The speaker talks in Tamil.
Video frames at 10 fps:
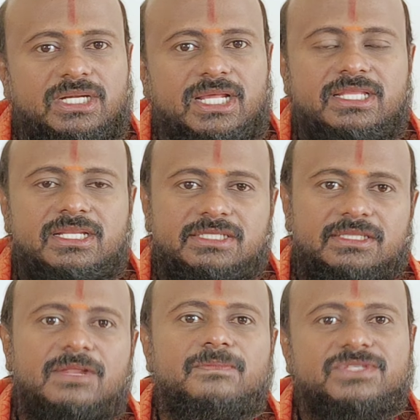உத்தரட்டாதி
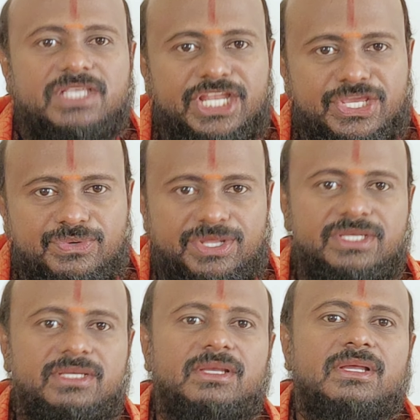நட்சத்திரம்
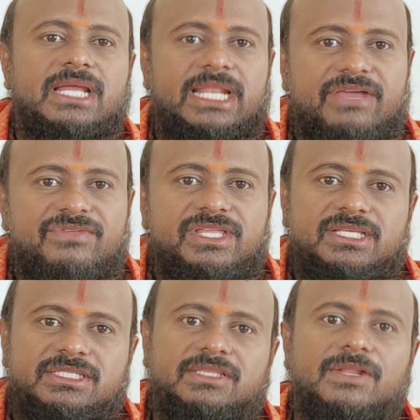சனியோடது ரேவதி
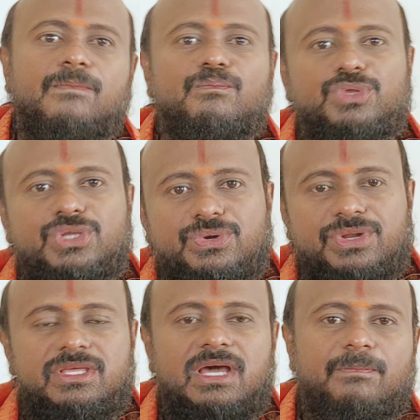நட்சத்திரம்
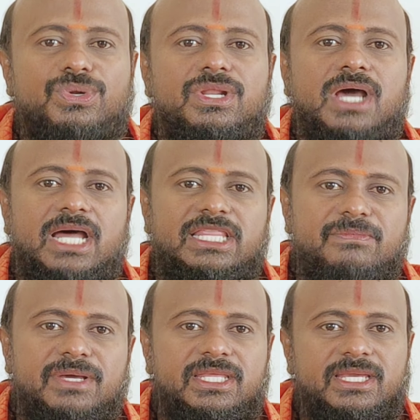புதனோடது மூன்று
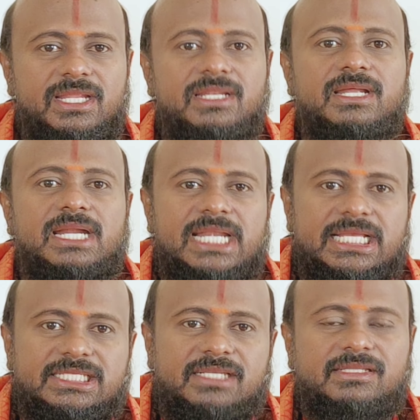அதிபதிகளின்
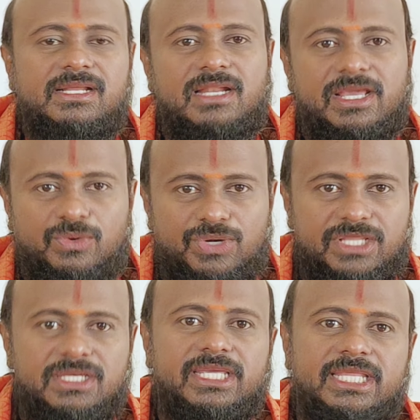நட்சத்திரங்களை
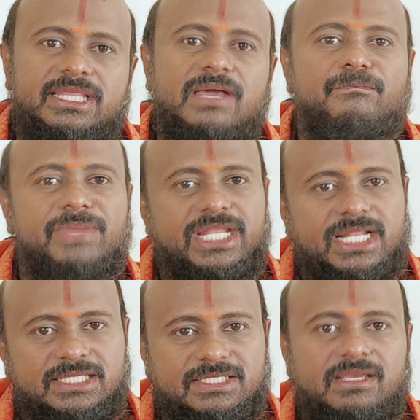கொண்டது இந்த
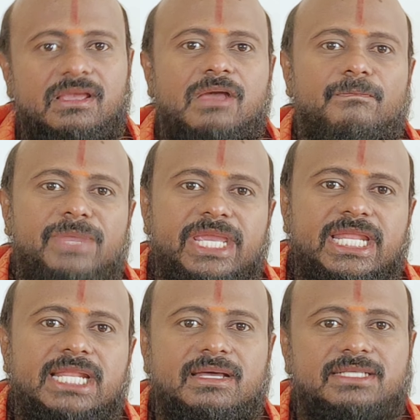மீனராசி
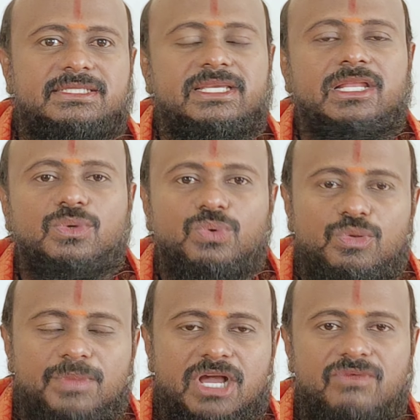மீன ராசியில்
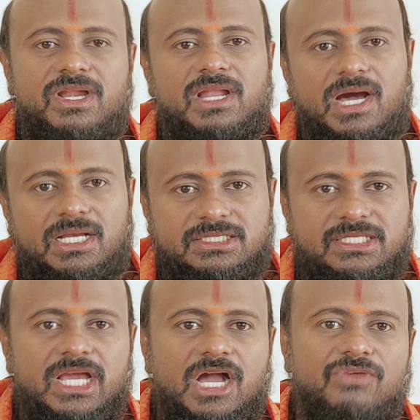குரு பகவான்
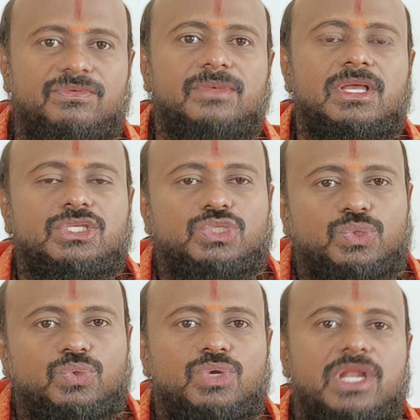ஆட்சியாகவும்
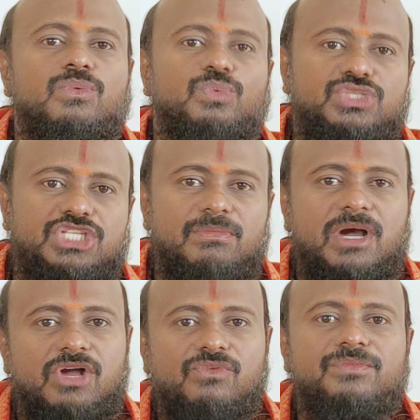சுக்குரன்
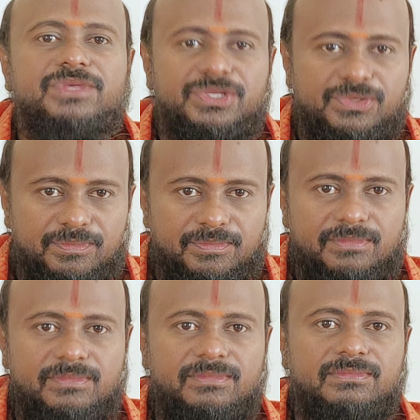உச்சமாகவும் இருக்கும்
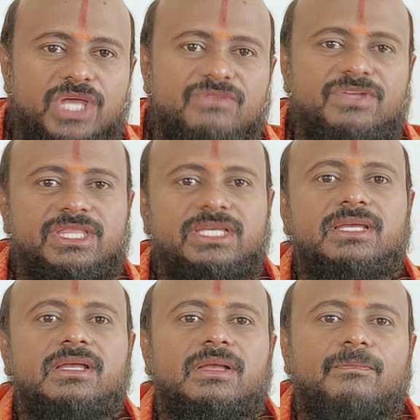புதன் வந்து
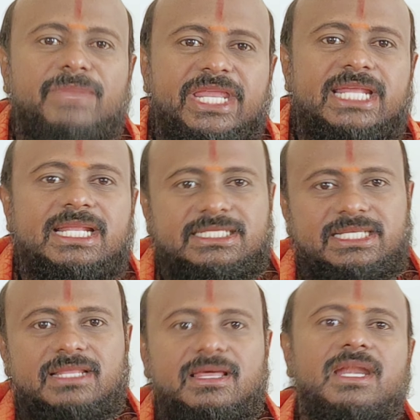மீன
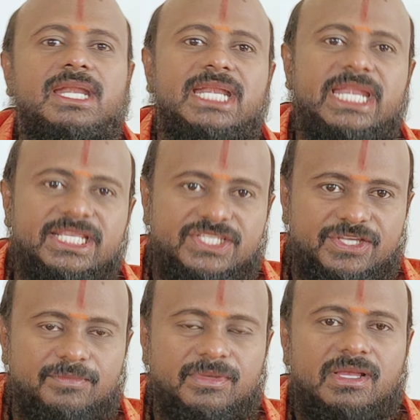ராசியில தான்
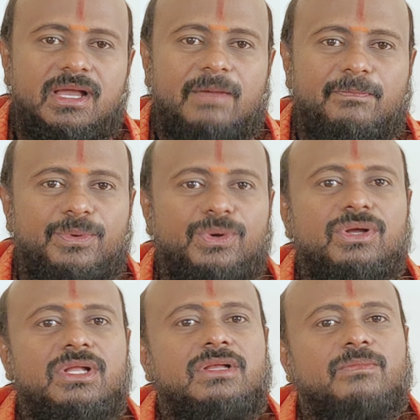நீச்சம் அப்போ
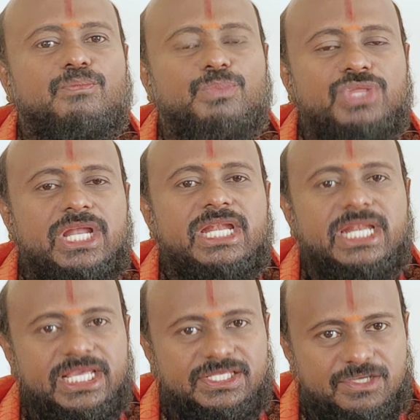புதன்
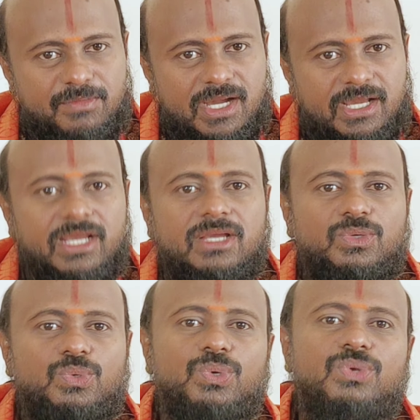நீச்சமாக
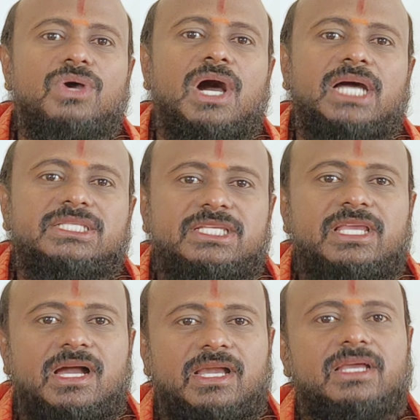குரு
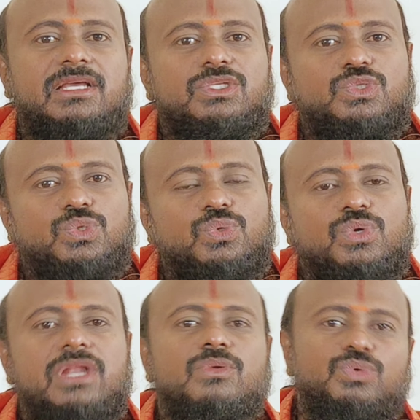ஆட்சியாக
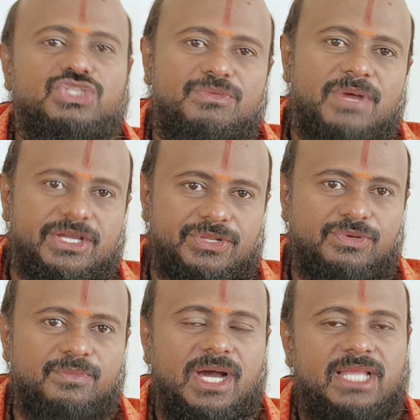சுக்கரன் உச்சமாக
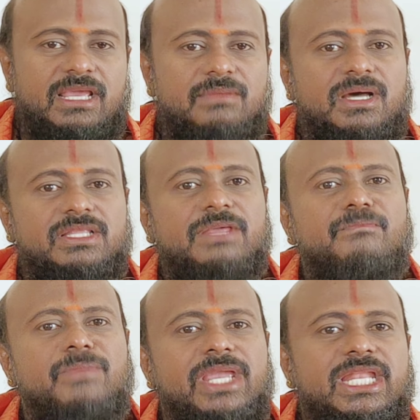இருக்கும் அதே மாதிரி
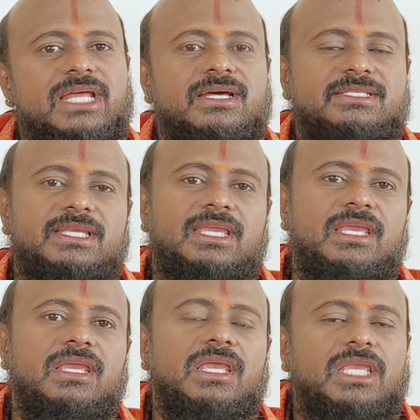மீன
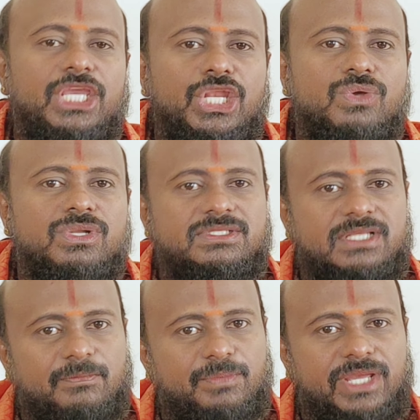ராசிக்கு இன்னொரு
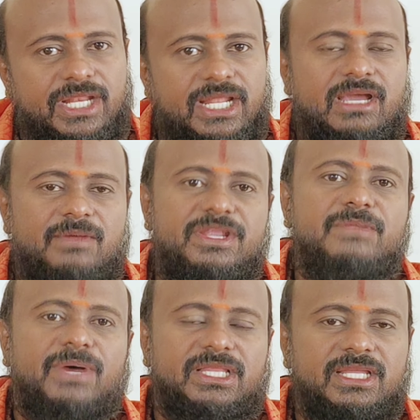சிறப்பு என்ன
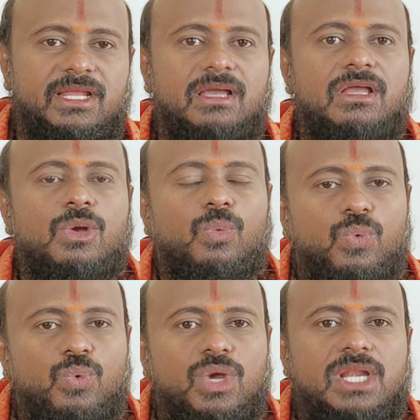அப்படின்னு பார்த்தீங்கன்னா
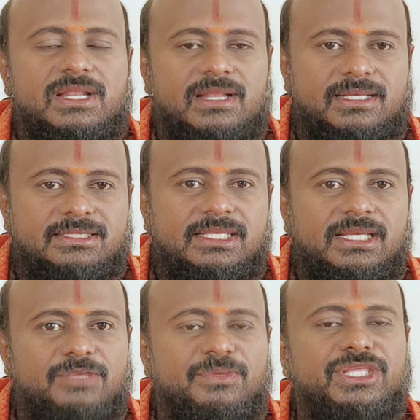உங்கள் ராசி
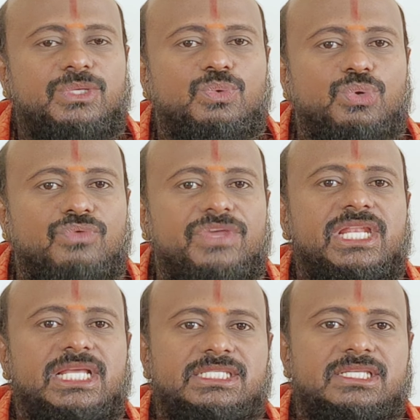அதிபதி
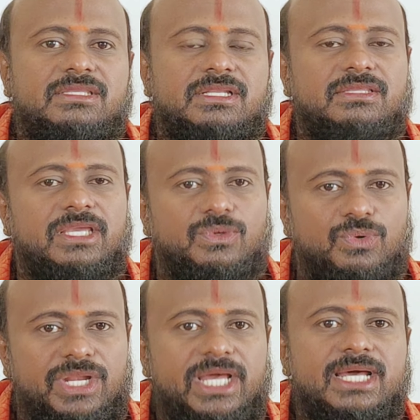குருவின் நட்சத்திரத்தை
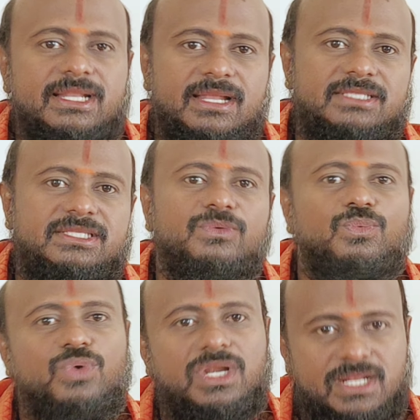கொண்ட ராசி
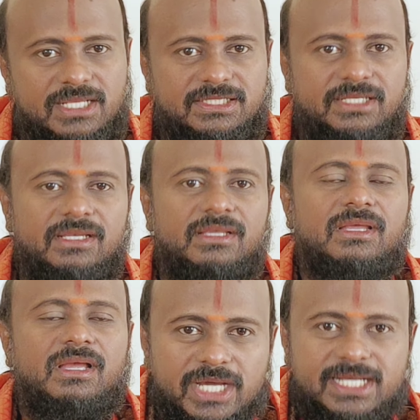உங்கள் ராசி
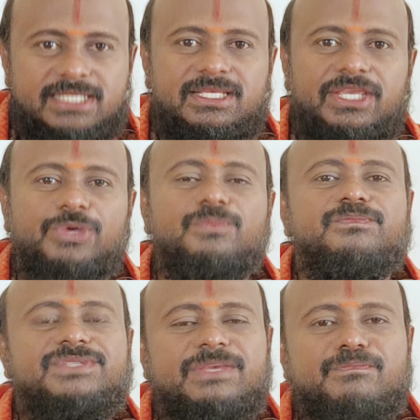உங்க ராசிக்கும்
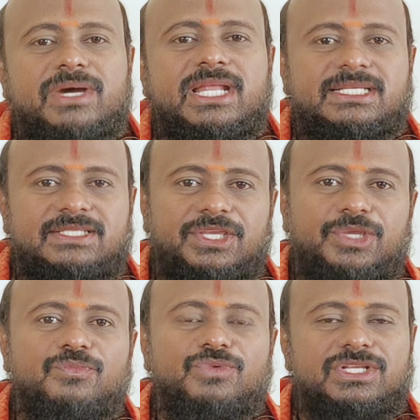சிம்ம
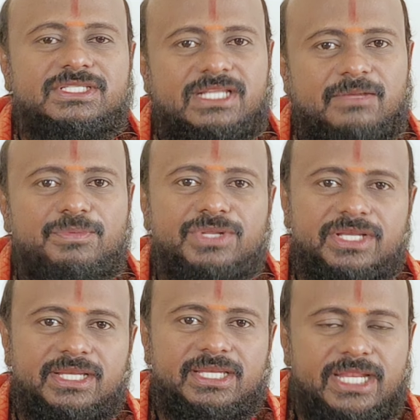ராசிக்கும் ஒரு சிறப்பு
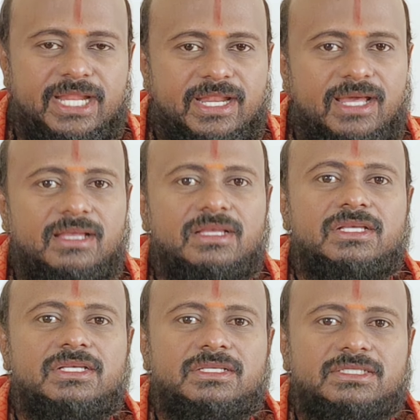இருக்கு என்னன்னா
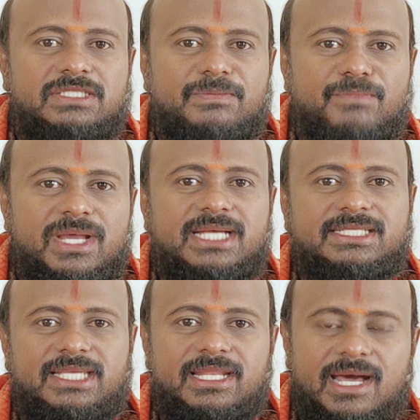சிம்ம
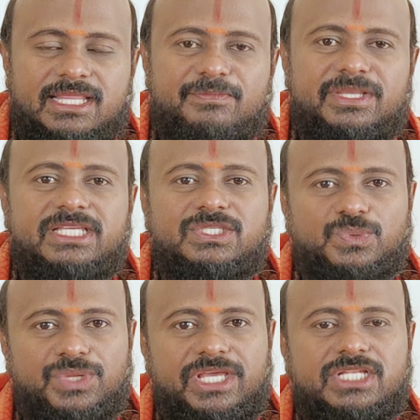ராசியின் அதிபதி
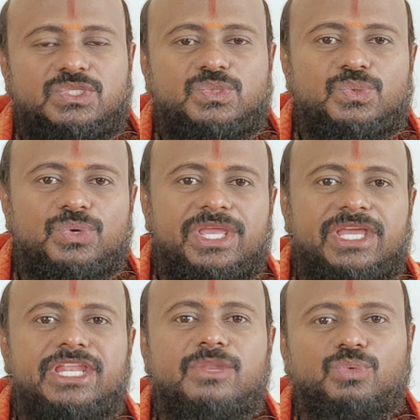சூரியன்
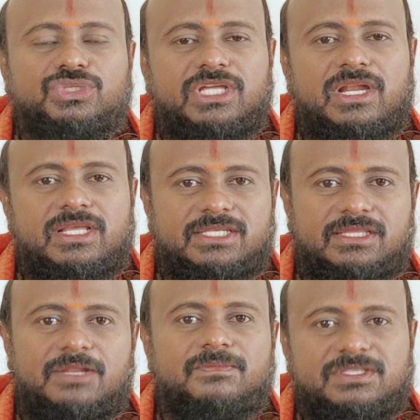சூரியனின் உத்தர
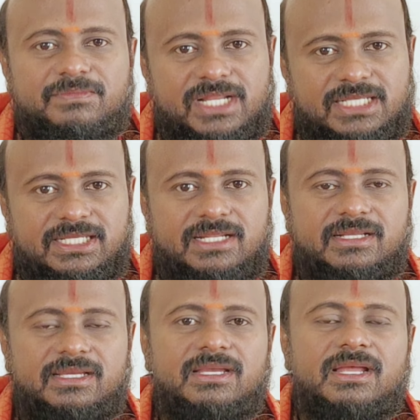நட்சத்திரம் சிம்மராசியில்
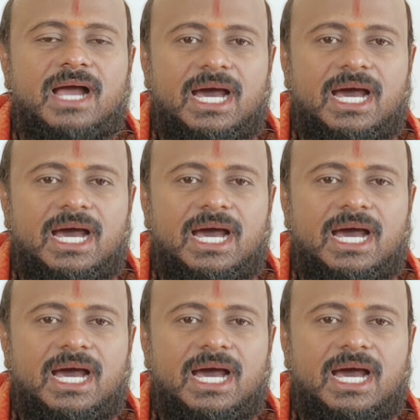இருக்கு